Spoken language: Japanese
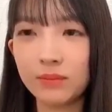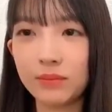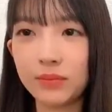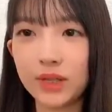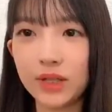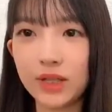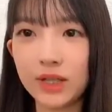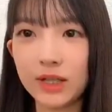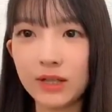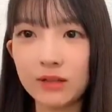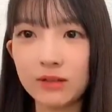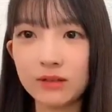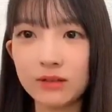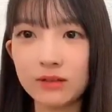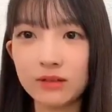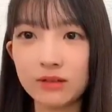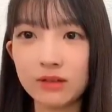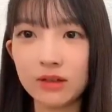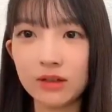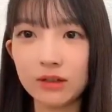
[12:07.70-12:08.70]

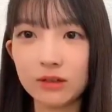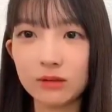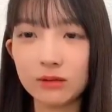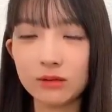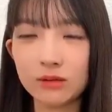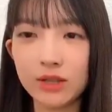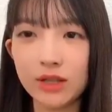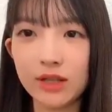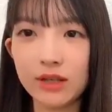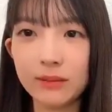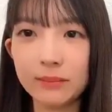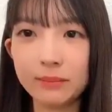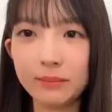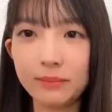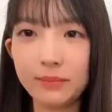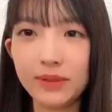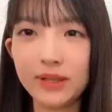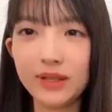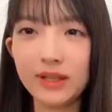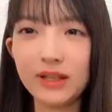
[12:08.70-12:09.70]
ピエンだよね
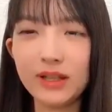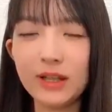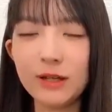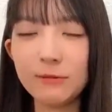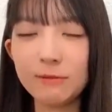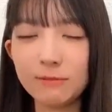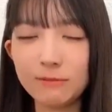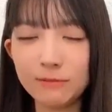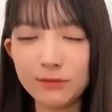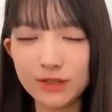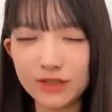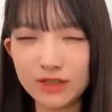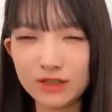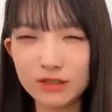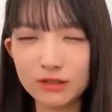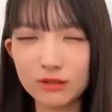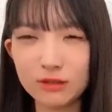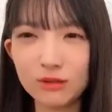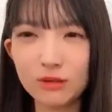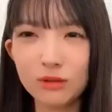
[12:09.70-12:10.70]
ピエンで
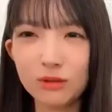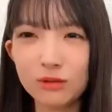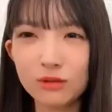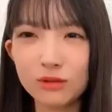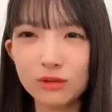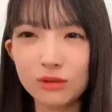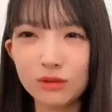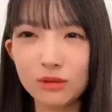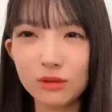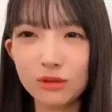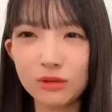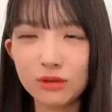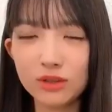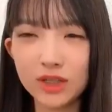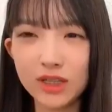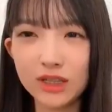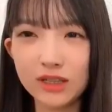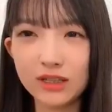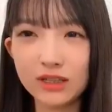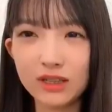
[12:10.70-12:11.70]
す本当
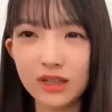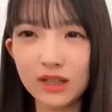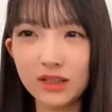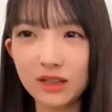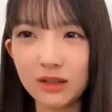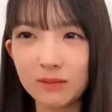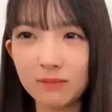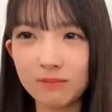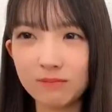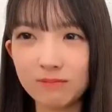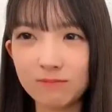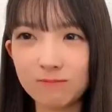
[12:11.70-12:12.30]
にやろ